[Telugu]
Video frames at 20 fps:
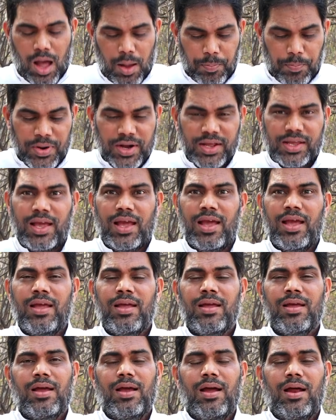అప్పటికే
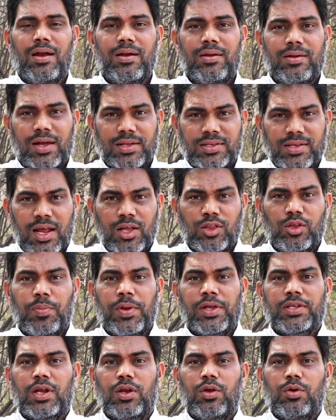నజరేతు
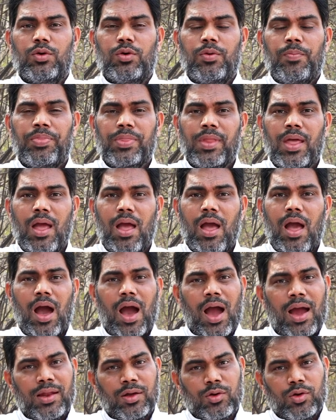ప్రజలు
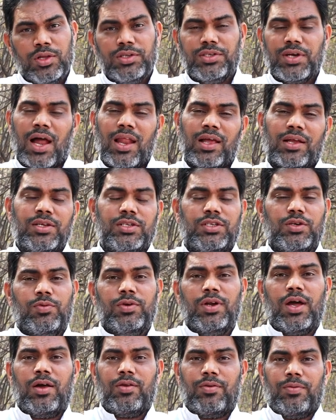ఆయన గురించి ఆలోకించి
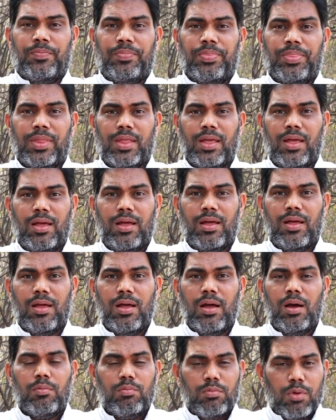ఉన్నారు
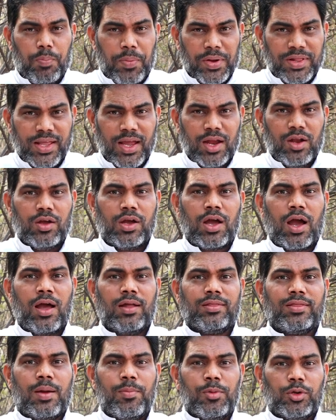ముప్పది ఏళ్ళుగా
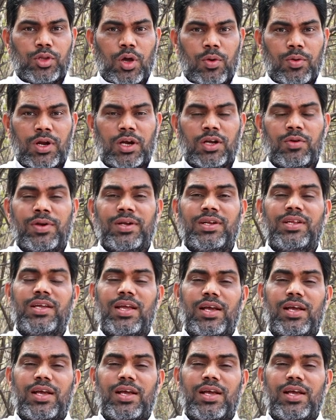తమతో ఉన్నటువంటి